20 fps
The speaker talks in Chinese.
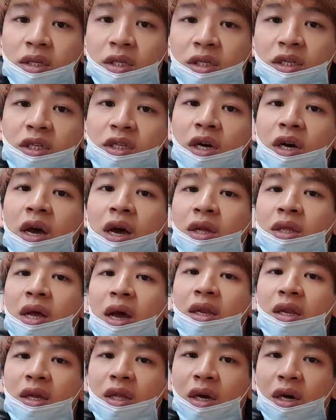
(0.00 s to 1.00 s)
记得要带
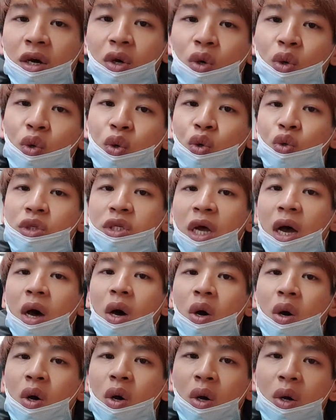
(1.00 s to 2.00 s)
你的护照、
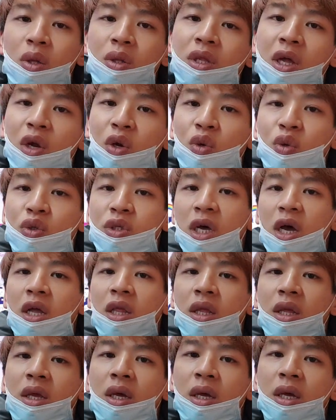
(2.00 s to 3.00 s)
登录证
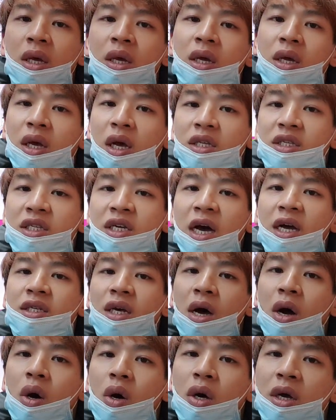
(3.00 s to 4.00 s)
跟驾
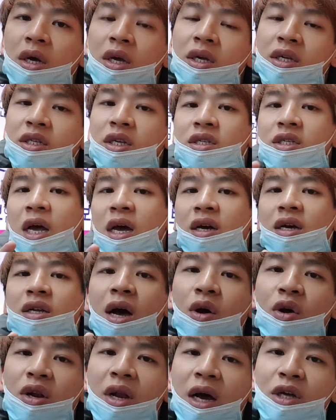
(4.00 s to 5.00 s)
照，这三个
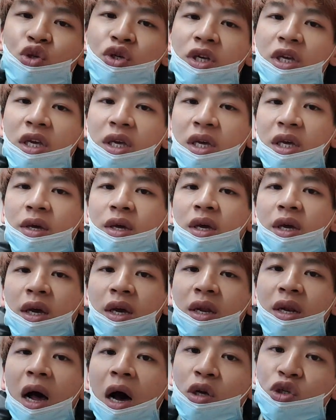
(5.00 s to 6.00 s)
他会拿去影印，
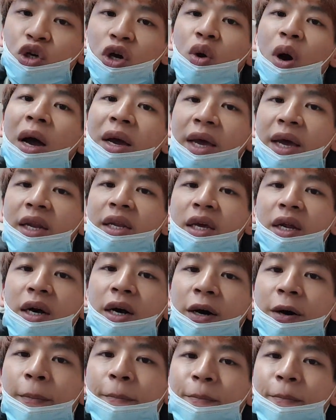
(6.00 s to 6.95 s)
然后就会还给你了。